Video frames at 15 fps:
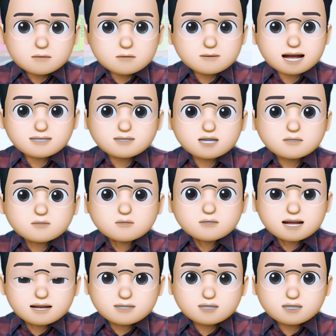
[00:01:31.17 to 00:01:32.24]
మనం చదువుకునే
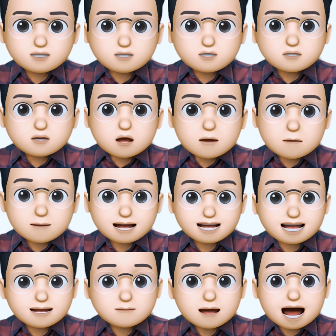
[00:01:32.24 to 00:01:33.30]
రోజుల్లో
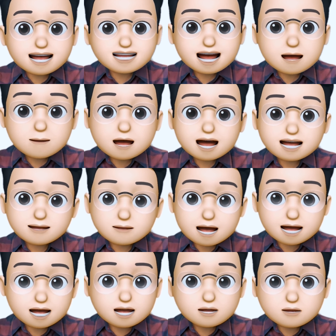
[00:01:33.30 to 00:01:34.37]
ప్రతి భాష
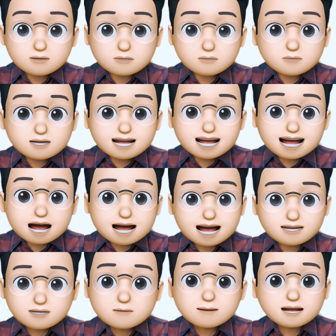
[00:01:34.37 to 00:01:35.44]
పాఠ్యభాగాల్లోనూ
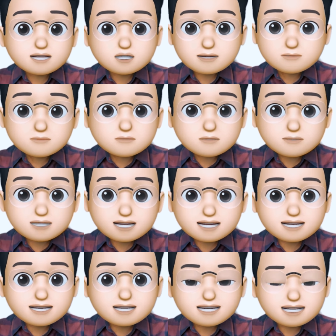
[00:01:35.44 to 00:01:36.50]
కవి పరిచయం ఉంటుంది
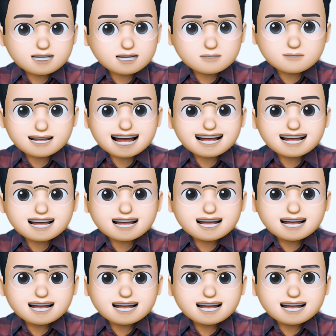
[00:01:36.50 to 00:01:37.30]
ఎందుకంటే